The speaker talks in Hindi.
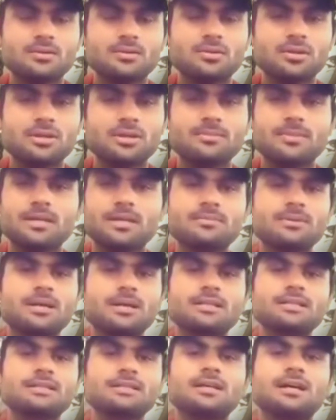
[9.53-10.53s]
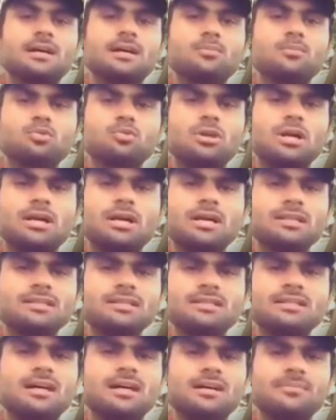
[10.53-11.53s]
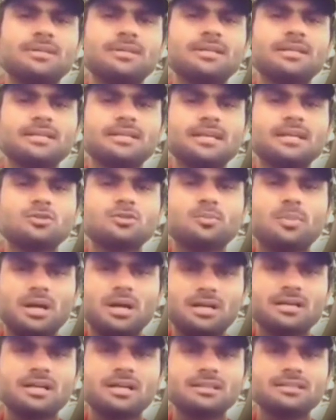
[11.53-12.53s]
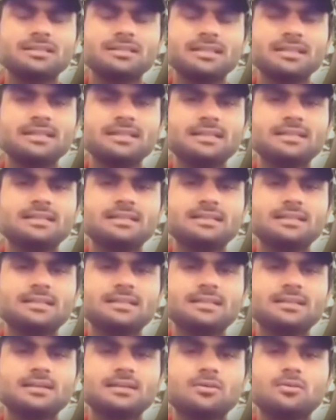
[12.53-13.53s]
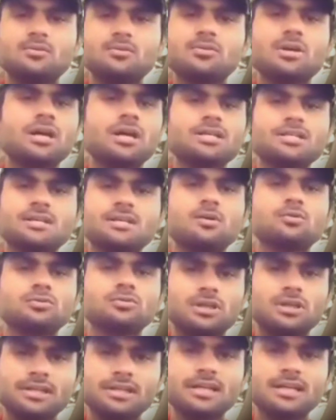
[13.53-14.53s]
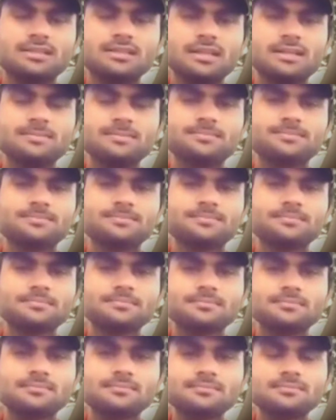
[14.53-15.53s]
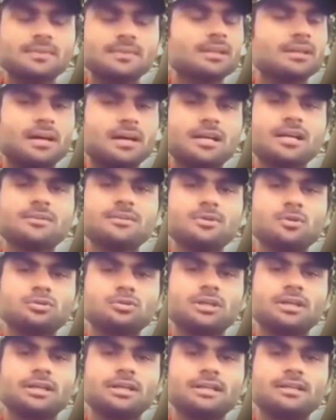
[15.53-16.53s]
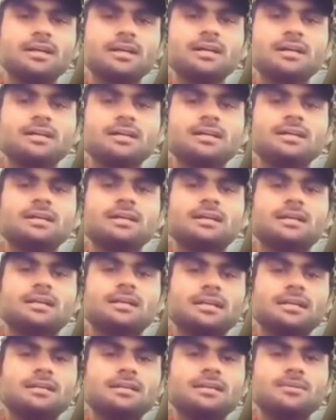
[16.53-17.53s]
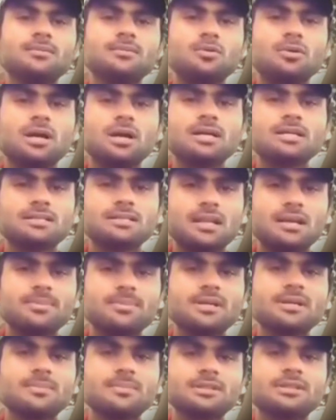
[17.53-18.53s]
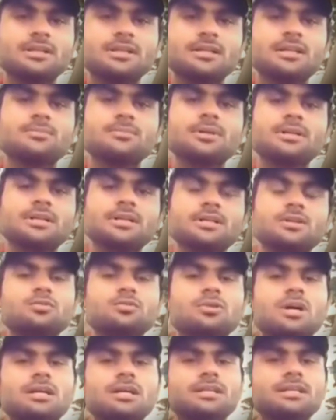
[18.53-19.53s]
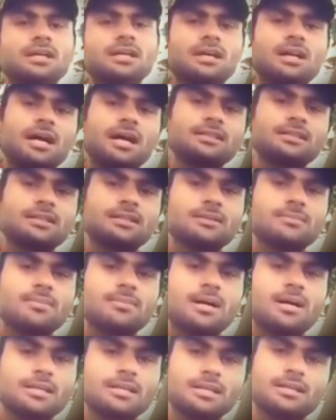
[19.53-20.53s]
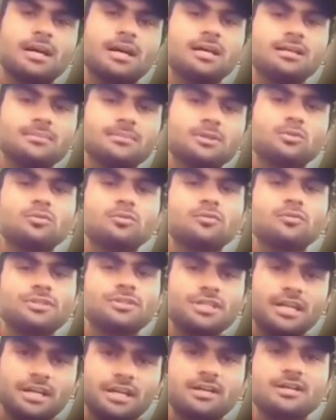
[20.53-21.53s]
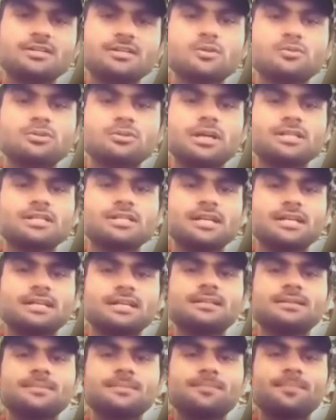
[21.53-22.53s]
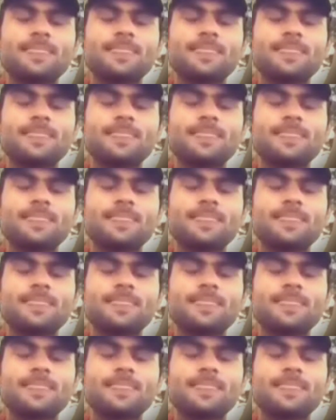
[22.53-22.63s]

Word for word: क्योंकि बाइबल आदि का पुराण आदि का हमने किया जो पाखंड आदि है उनका किसी का उत्तर नहीं आता आगे भी होता रहेगा लेकिन अब होगा इस्लामिक मत खंडन मंडन कुरान की हर आयत की बाढ़ की खाल बिल्कुल वैज्ञानिक ढंग से उतारी जाएगी